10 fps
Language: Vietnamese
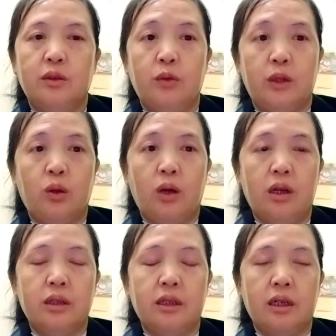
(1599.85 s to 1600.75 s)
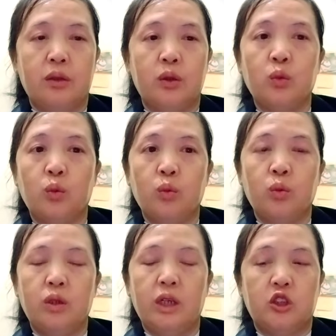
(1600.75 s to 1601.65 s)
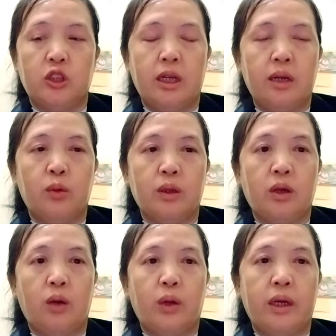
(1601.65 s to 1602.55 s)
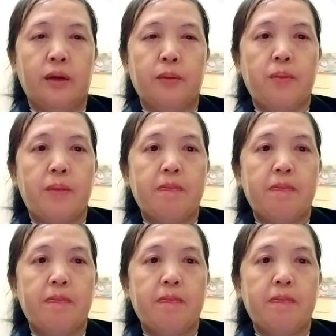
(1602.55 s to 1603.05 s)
vì đó khó thì tu niệm chế và thọ em